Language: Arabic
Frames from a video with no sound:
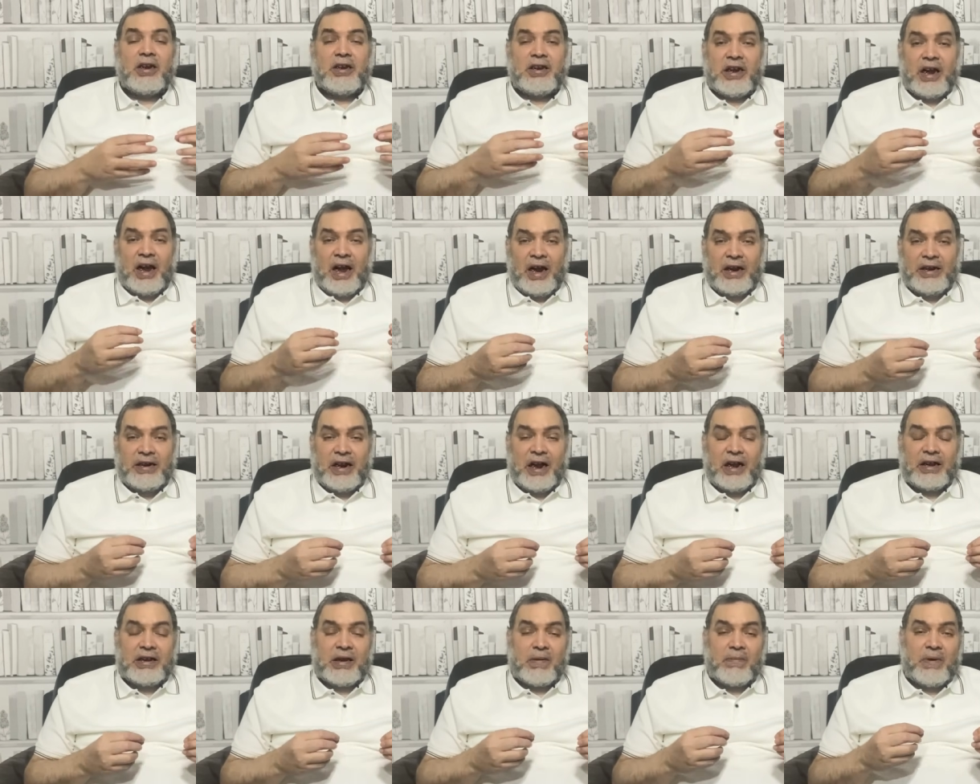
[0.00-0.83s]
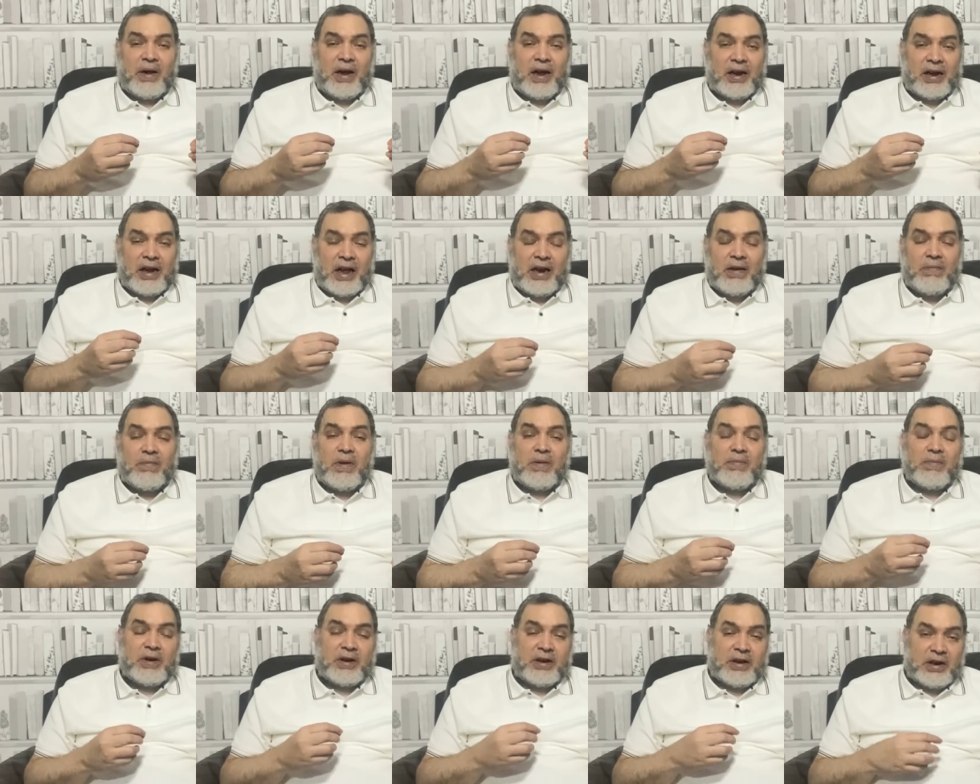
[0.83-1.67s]
يعني هتبقى كلب
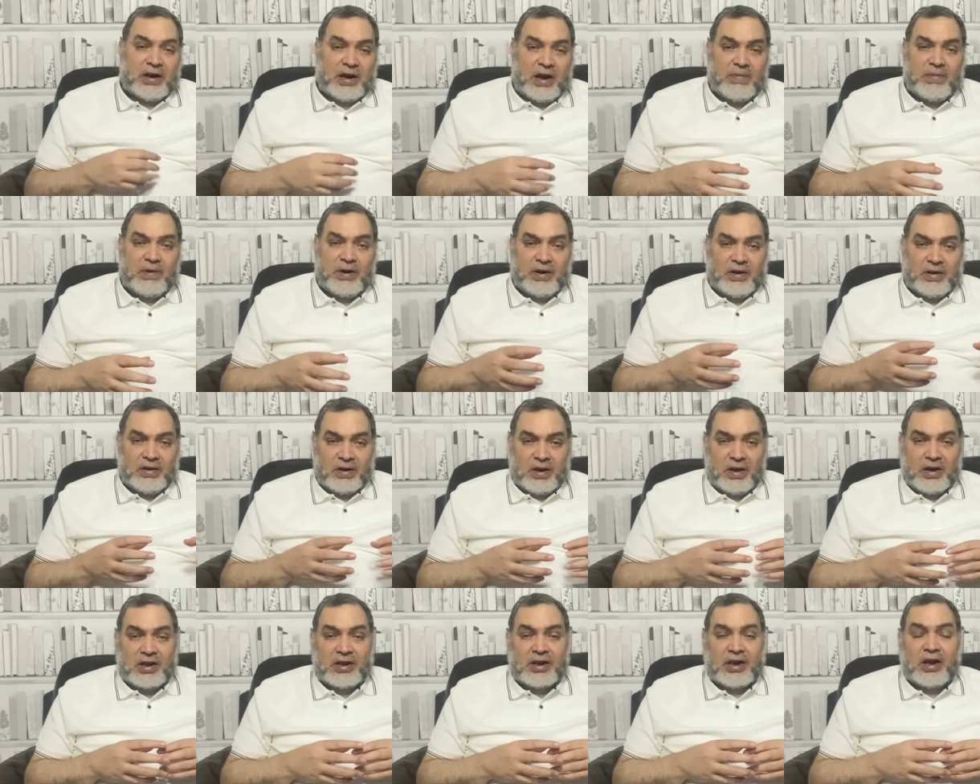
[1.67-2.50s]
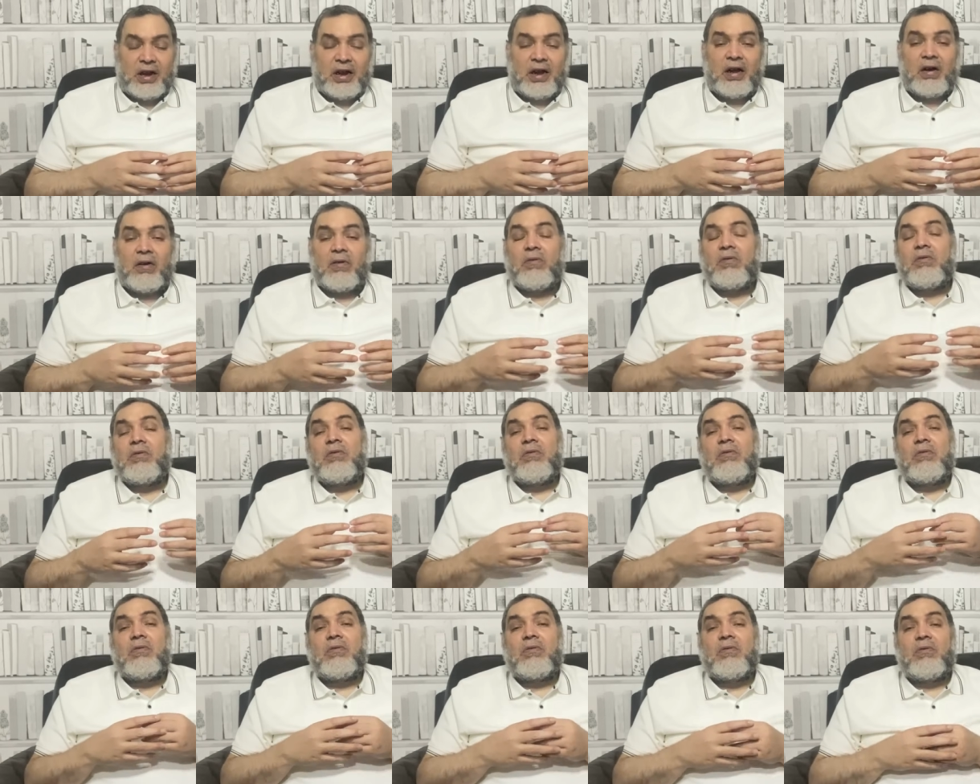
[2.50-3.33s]
من كلاب الحراسة
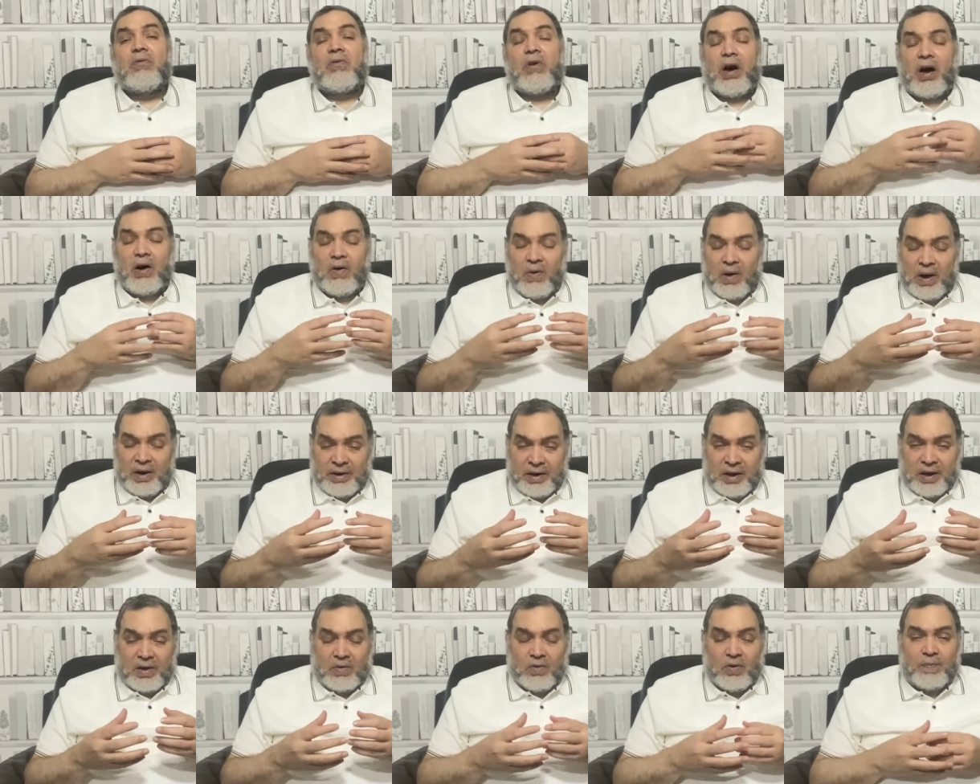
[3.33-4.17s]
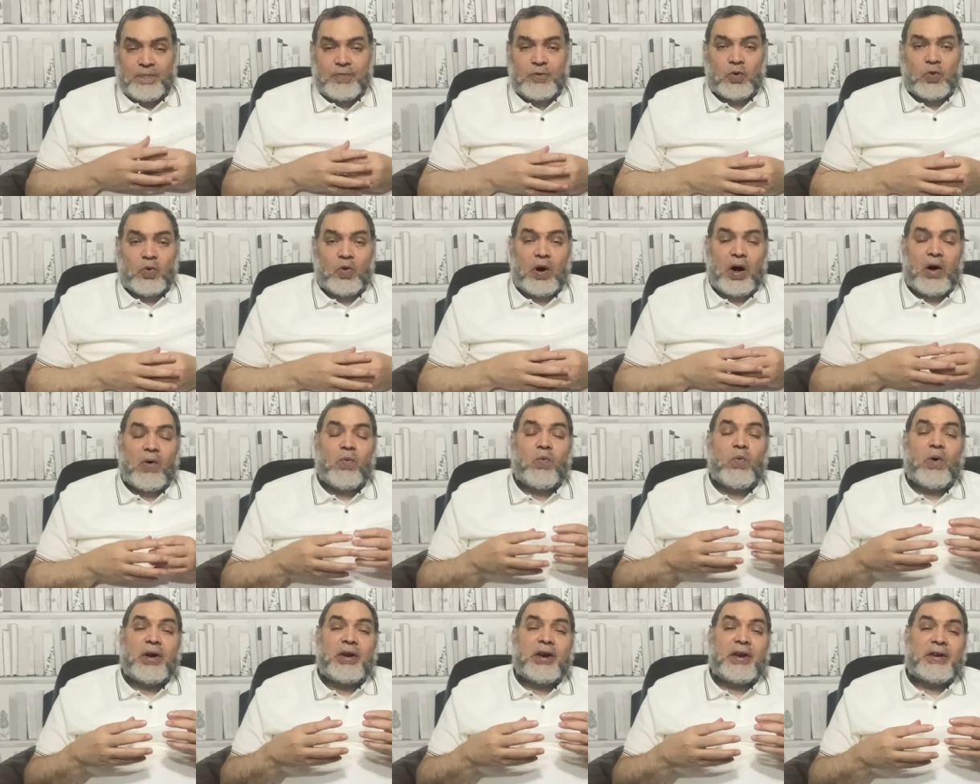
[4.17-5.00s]
أقول له أو أنا جاوبته
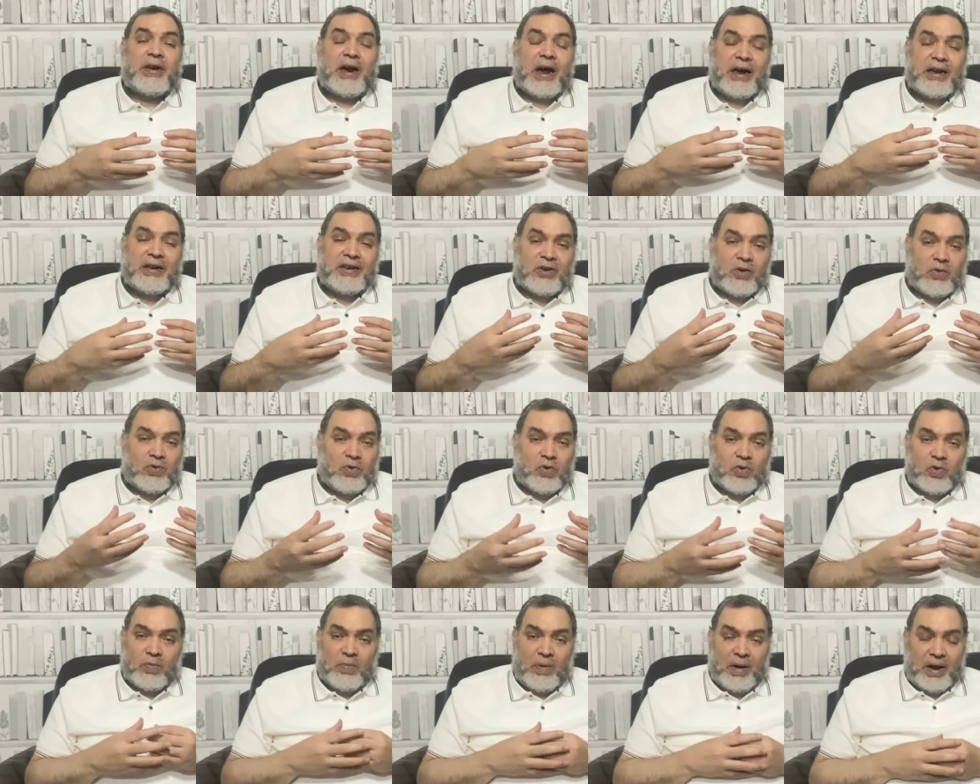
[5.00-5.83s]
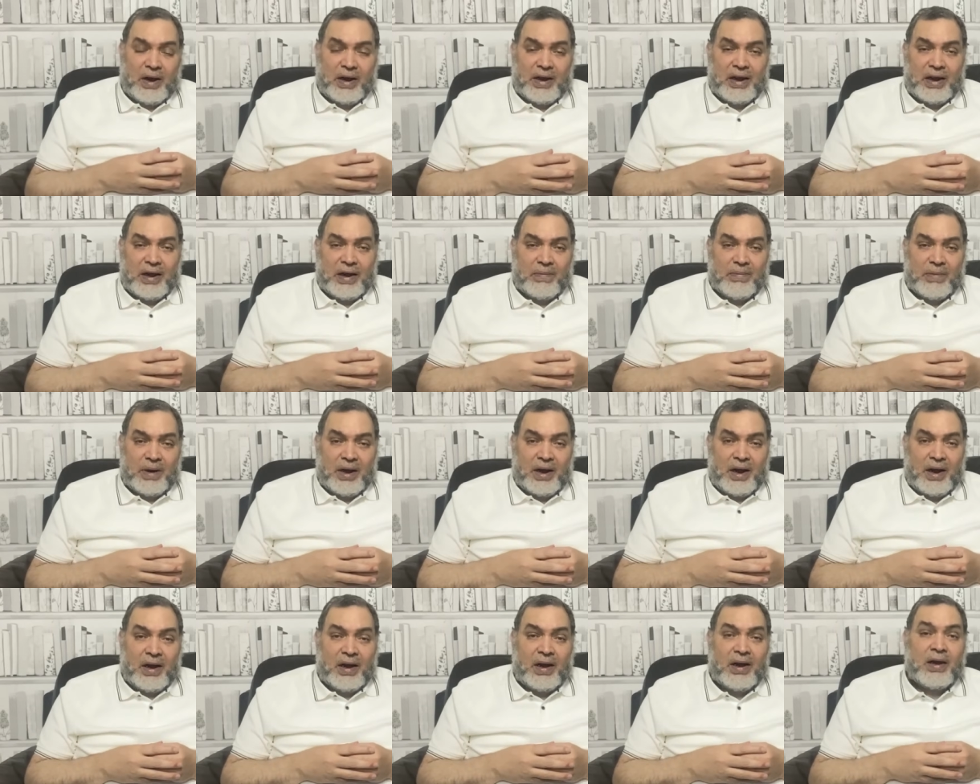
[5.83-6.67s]
أولا عايز أقول لكم حاجة يا
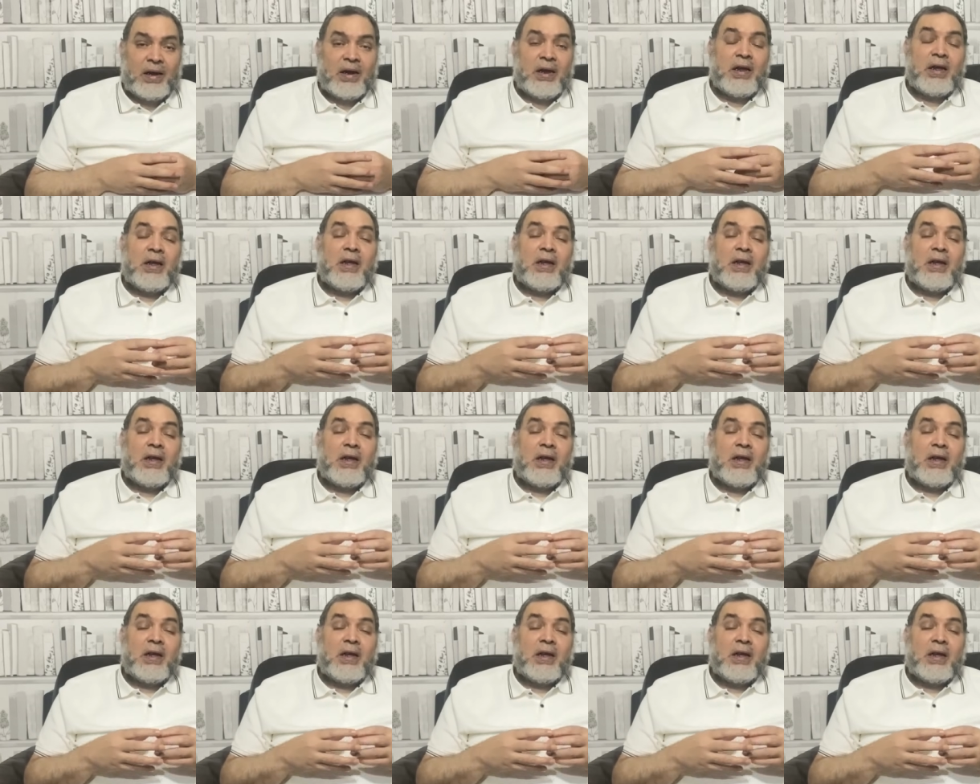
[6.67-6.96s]
جماعة